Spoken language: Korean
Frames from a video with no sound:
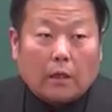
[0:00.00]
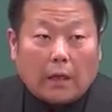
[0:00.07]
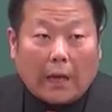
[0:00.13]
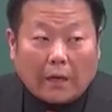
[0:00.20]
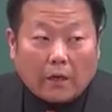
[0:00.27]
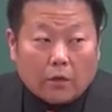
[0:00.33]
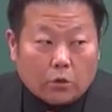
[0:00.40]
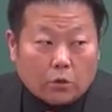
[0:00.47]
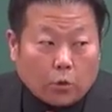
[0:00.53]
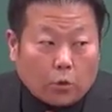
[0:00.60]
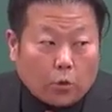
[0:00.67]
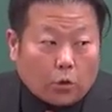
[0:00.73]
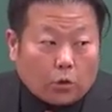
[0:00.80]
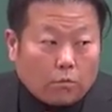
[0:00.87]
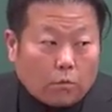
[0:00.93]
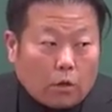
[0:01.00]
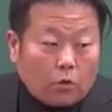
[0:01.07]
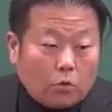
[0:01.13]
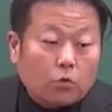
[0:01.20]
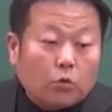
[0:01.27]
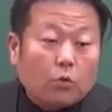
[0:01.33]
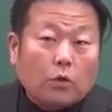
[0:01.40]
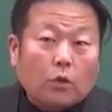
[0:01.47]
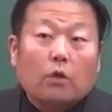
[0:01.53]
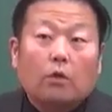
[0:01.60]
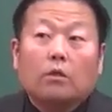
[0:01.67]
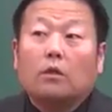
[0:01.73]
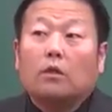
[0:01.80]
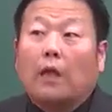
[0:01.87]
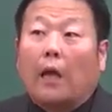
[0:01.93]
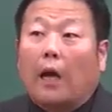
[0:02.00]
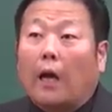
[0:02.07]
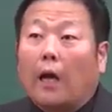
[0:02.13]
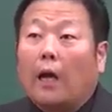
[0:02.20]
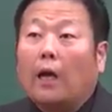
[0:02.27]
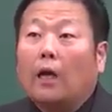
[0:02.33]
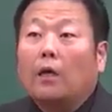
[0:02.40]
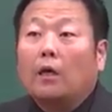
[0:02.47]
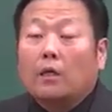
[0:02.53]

가열 조건, 멸균 조건 이런 것들을 다